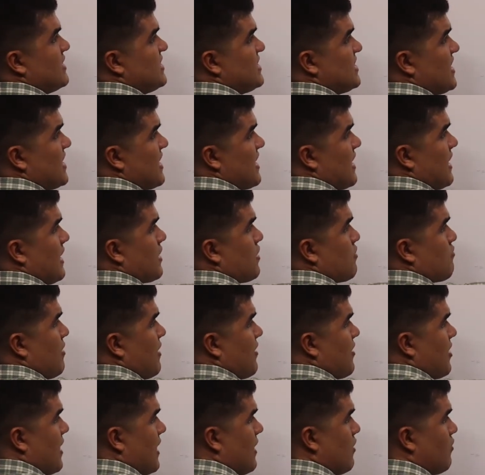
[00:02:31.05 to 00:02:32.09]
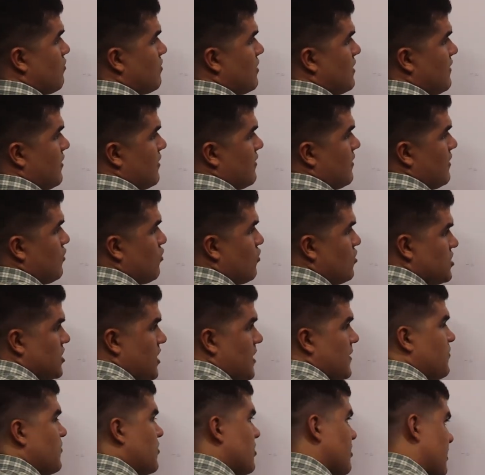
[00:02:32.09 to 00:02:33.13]
y al cuadrado dividido
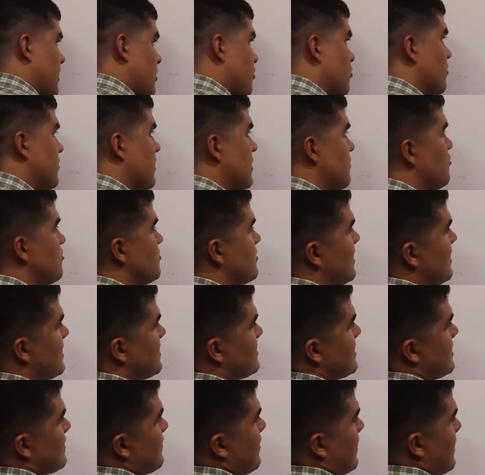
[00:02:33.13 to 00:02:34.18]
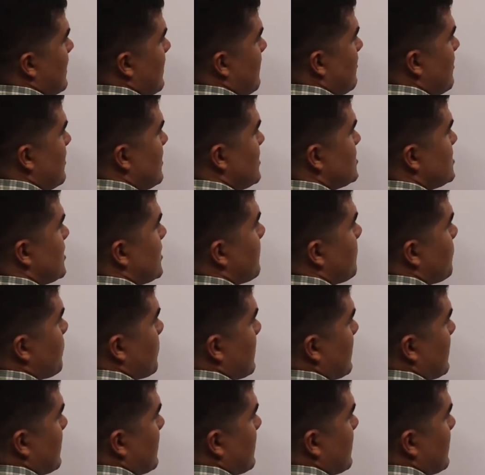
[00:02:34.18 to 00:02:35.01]
y, recordemos que esta variable y